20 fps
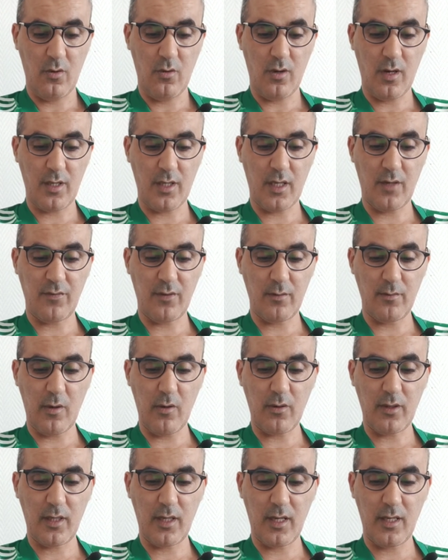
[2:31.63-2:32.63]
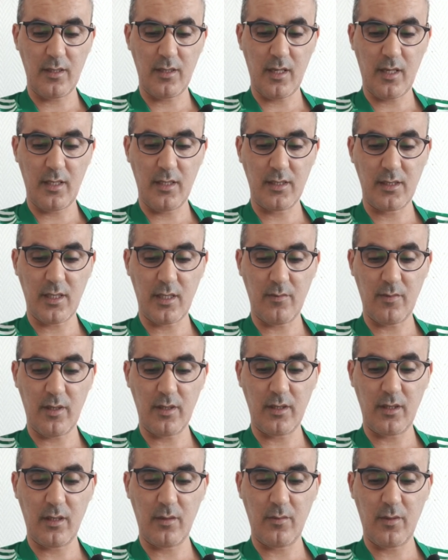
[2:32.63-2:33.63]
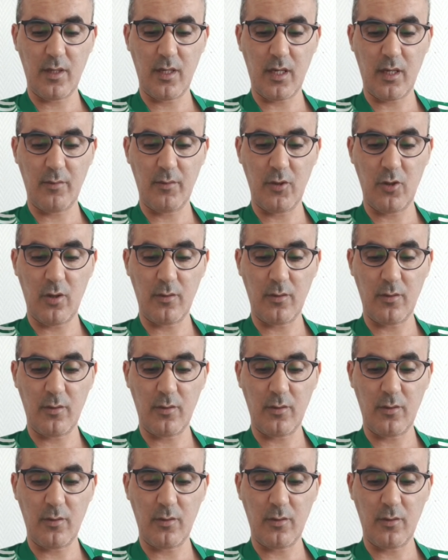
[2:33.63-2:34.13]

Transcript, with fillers: وأضاف الموقع أن عيسى ماندي البالغ من